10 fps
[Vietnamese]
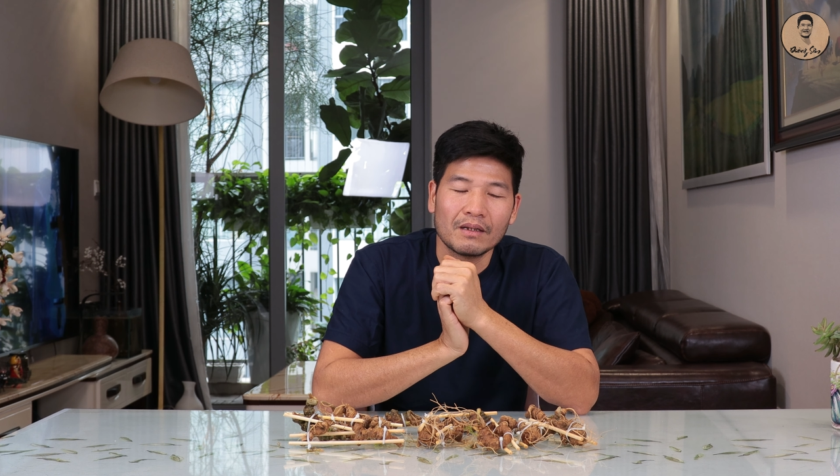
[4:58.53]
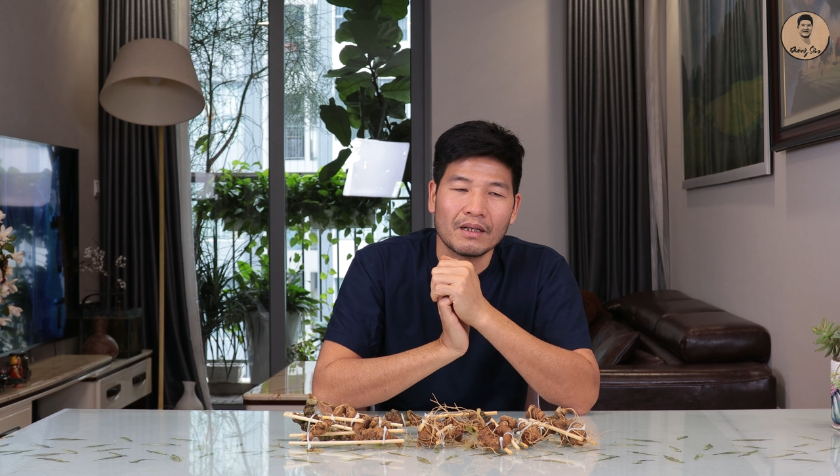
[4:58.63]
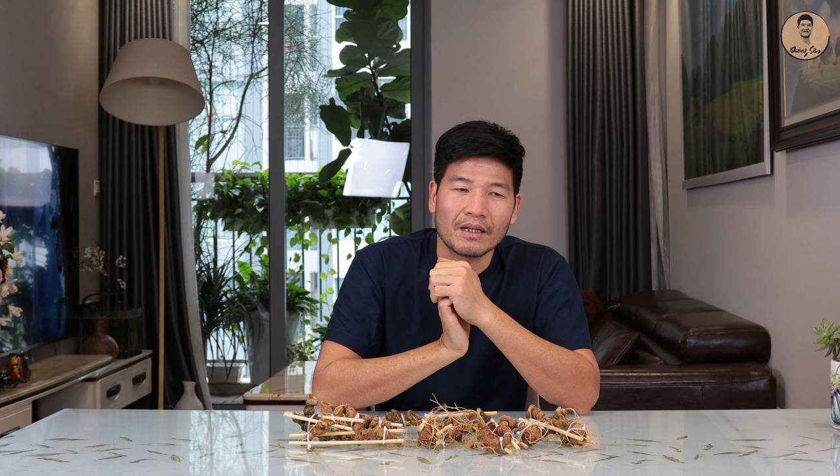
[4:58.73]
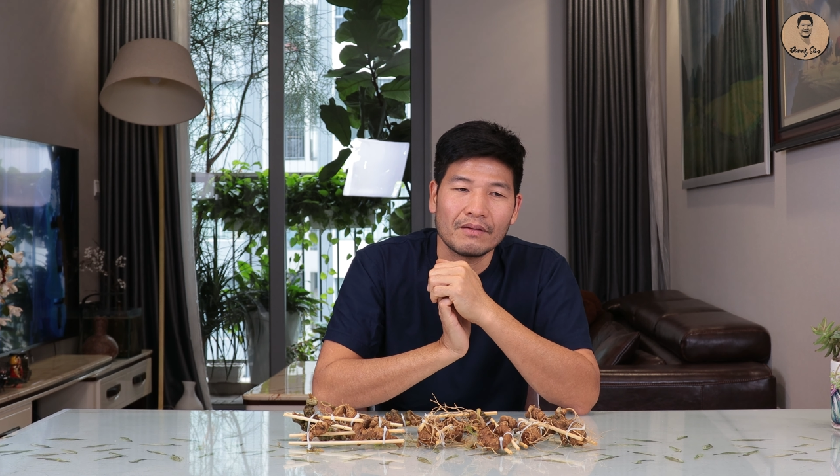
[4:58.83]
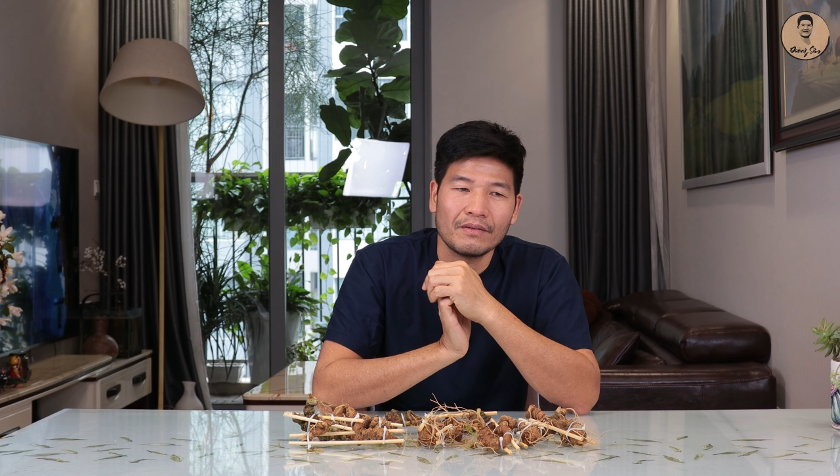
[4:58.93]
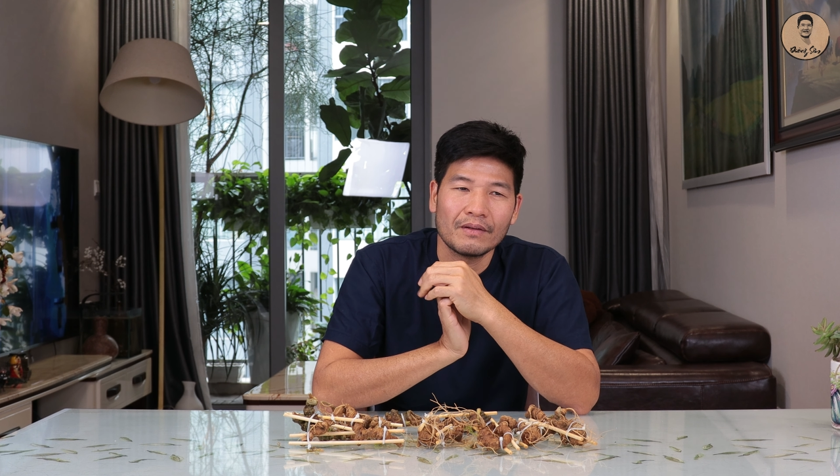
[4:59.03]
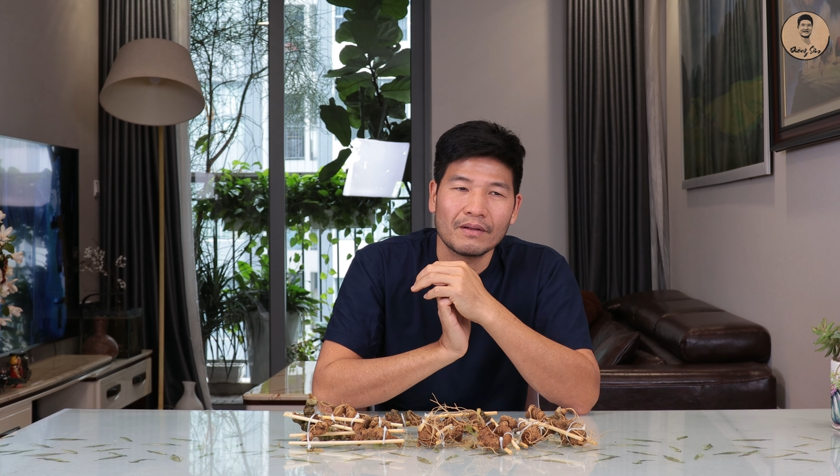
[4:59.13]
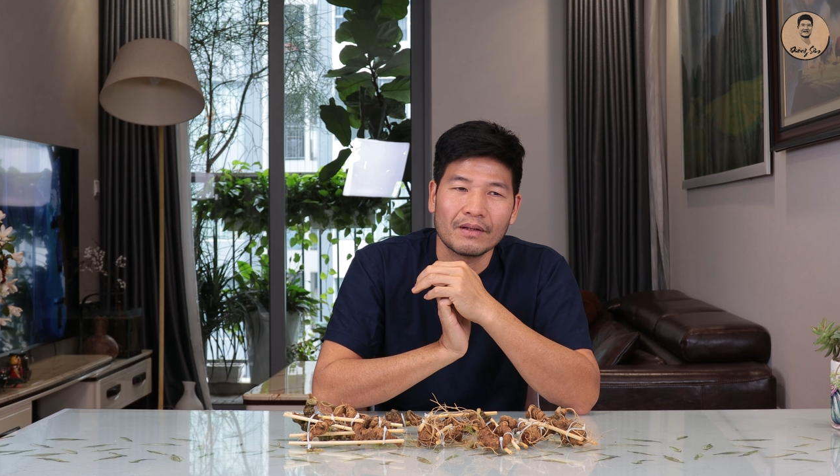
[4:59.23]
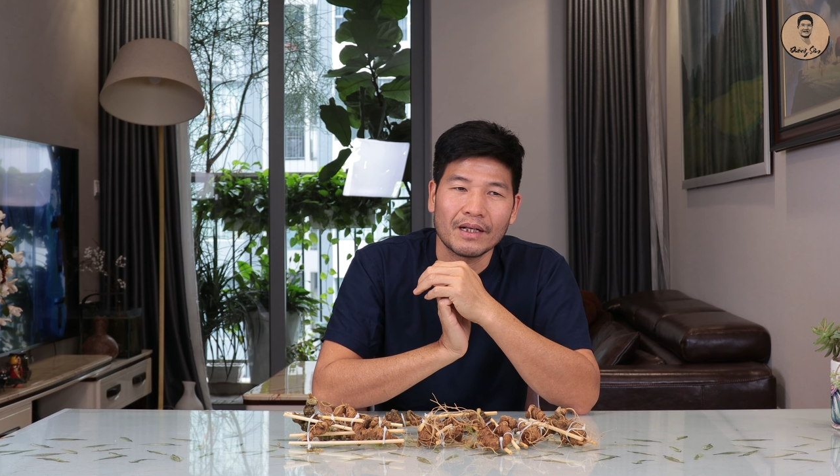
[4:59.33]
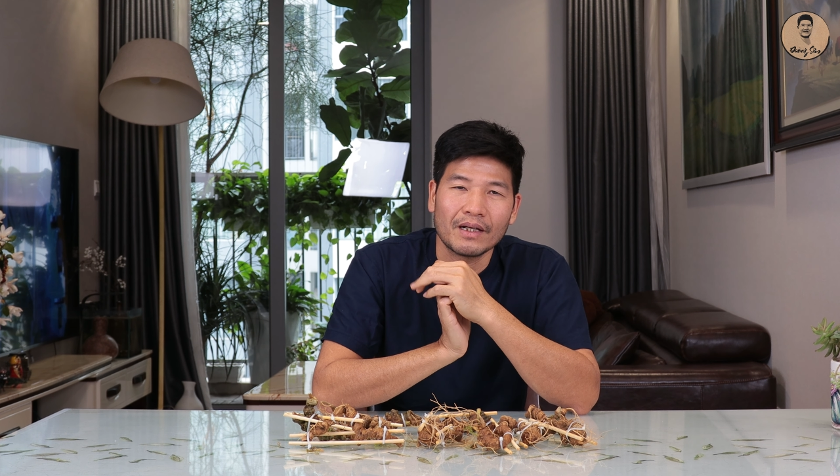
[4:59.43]
nhưng là cái
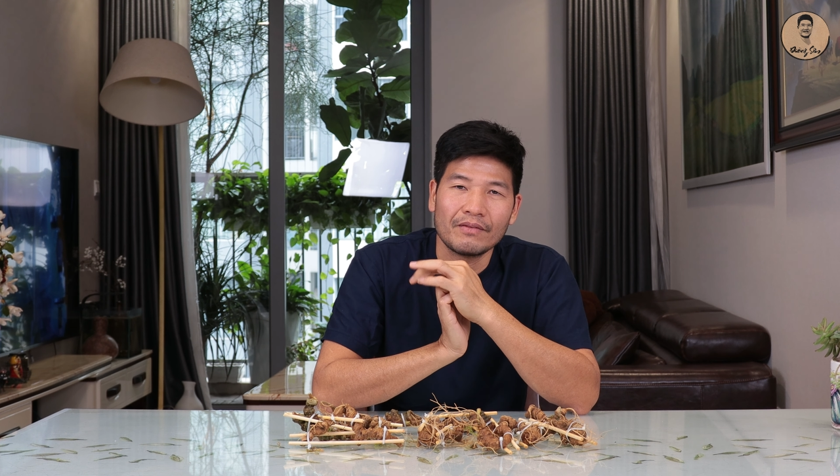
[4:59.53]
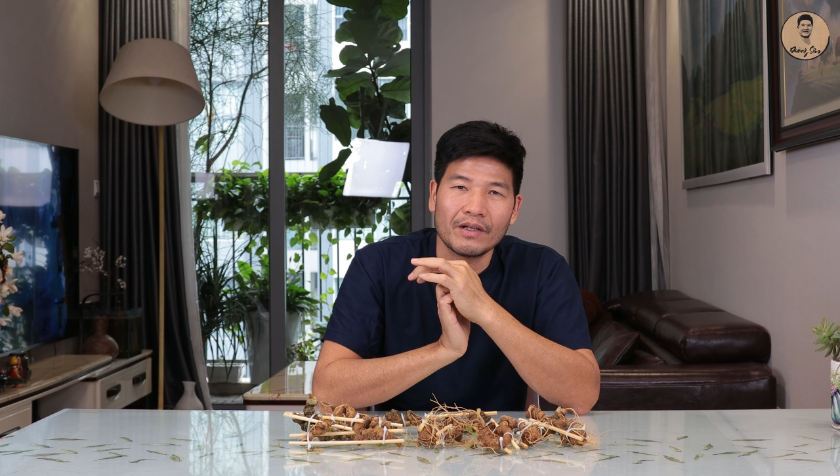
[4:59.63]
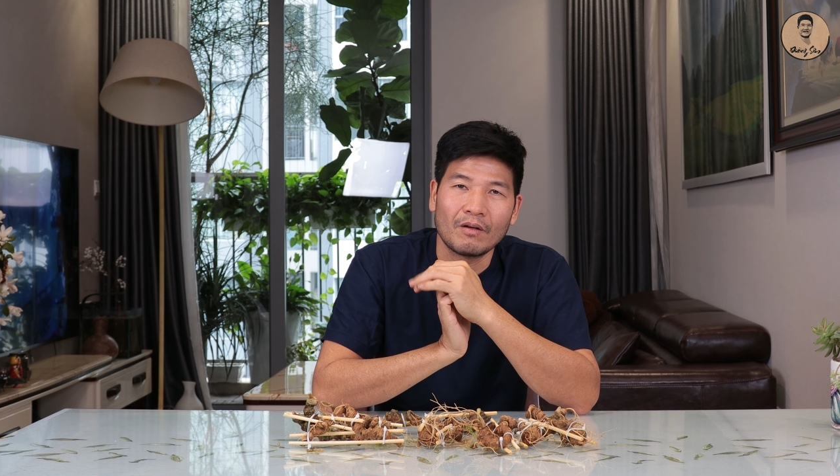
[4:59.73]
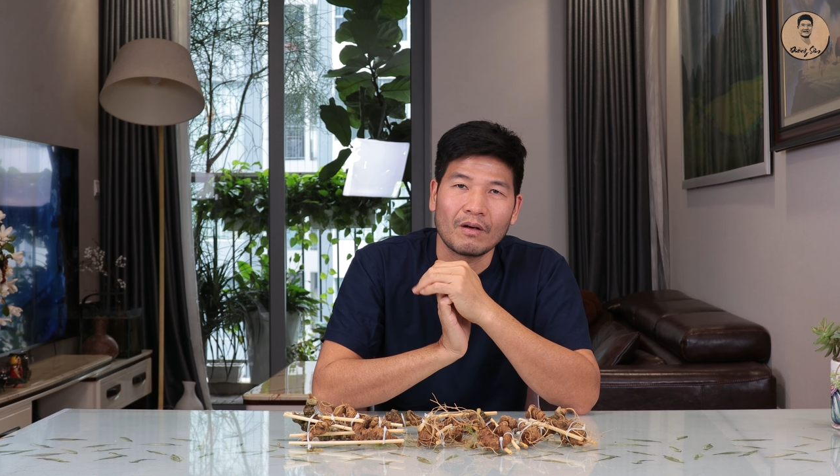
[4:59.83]
cái cái vị